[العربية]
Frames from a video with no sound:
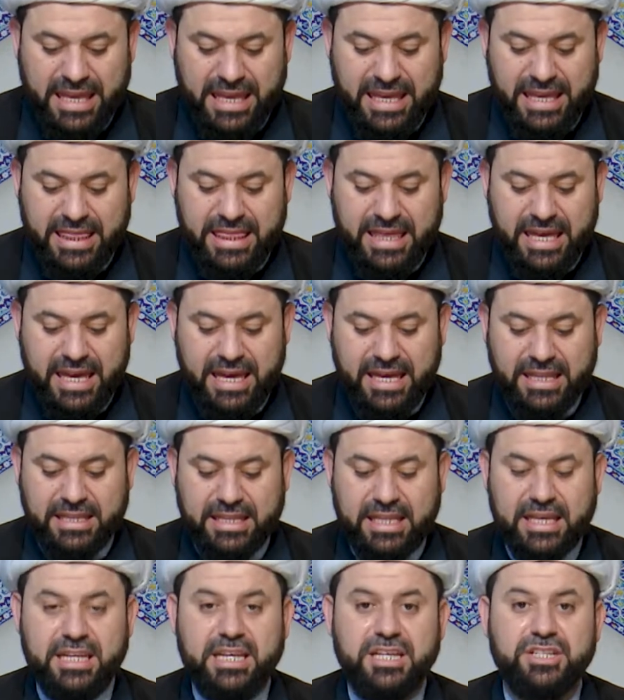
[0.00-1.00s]
إذا
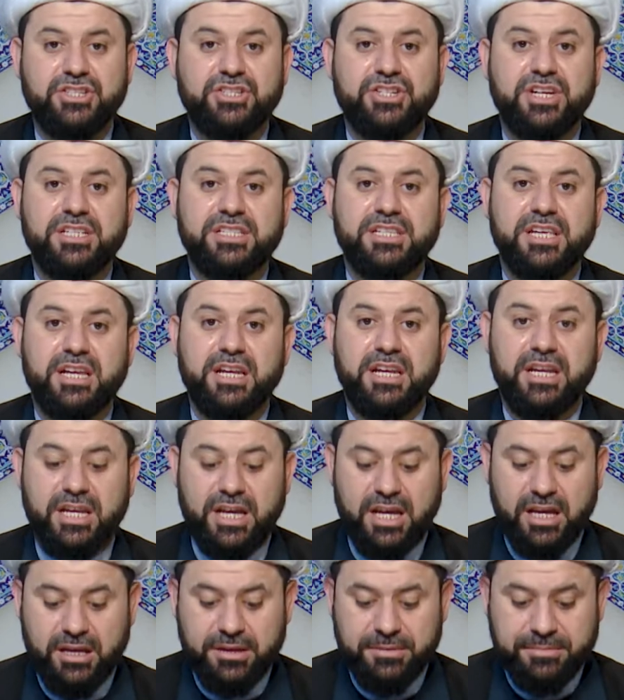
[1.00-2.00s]
تنجس
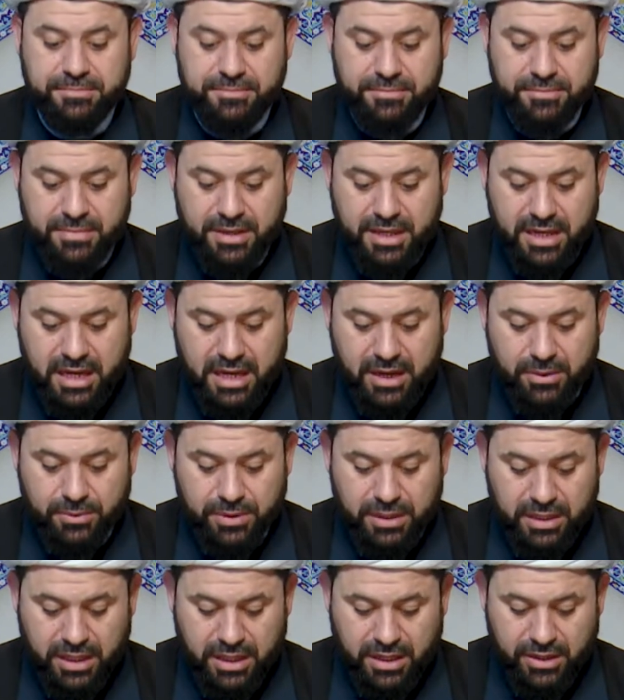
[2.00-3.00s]
اللحم أو
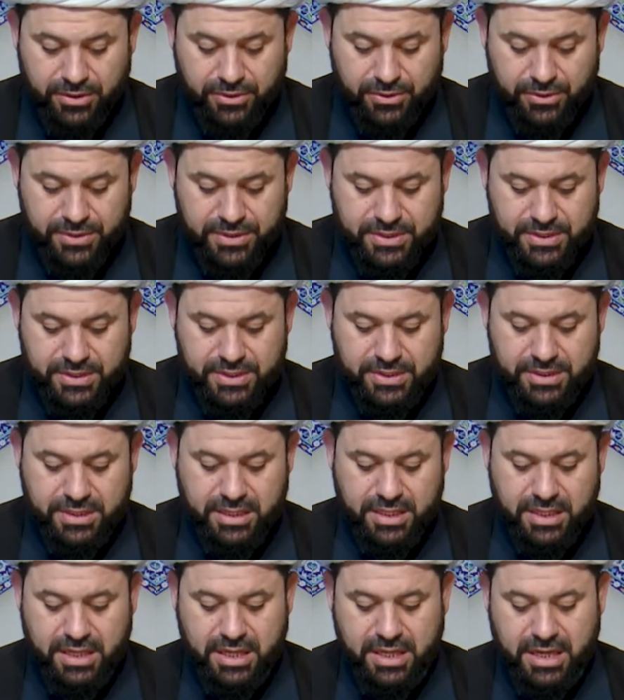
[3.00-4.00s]
الأرز
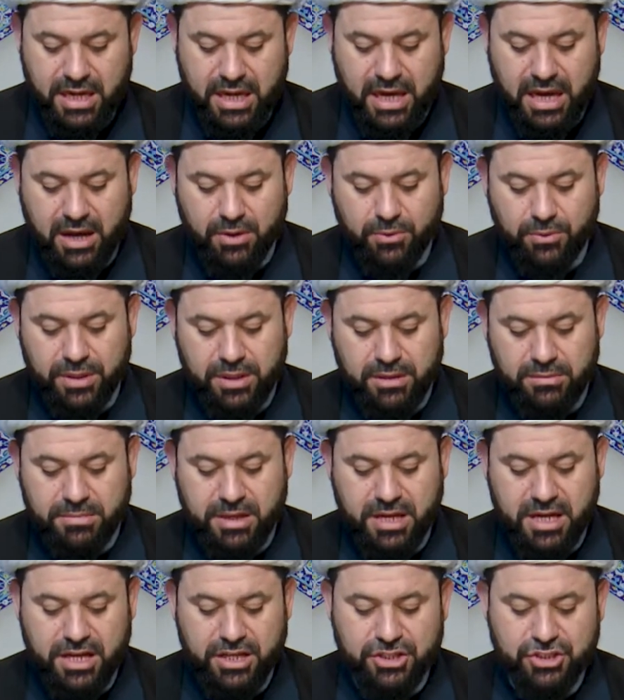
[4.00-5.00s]
أو
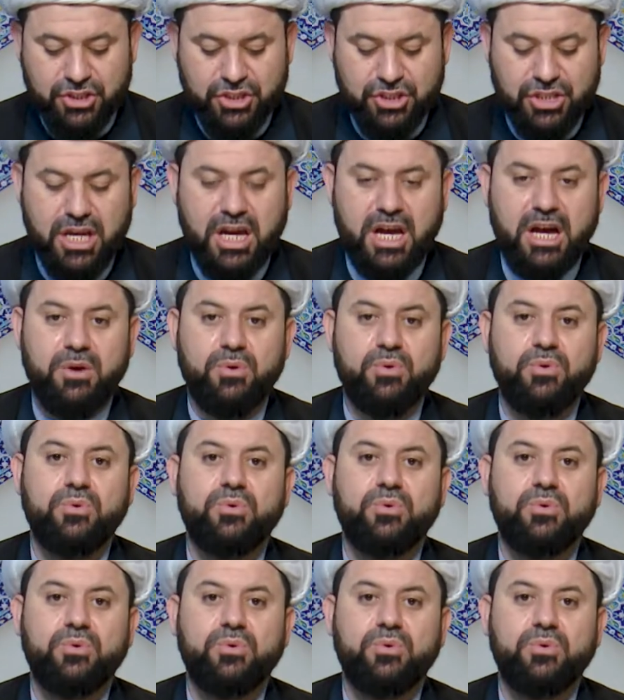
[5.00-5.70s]
الماش أو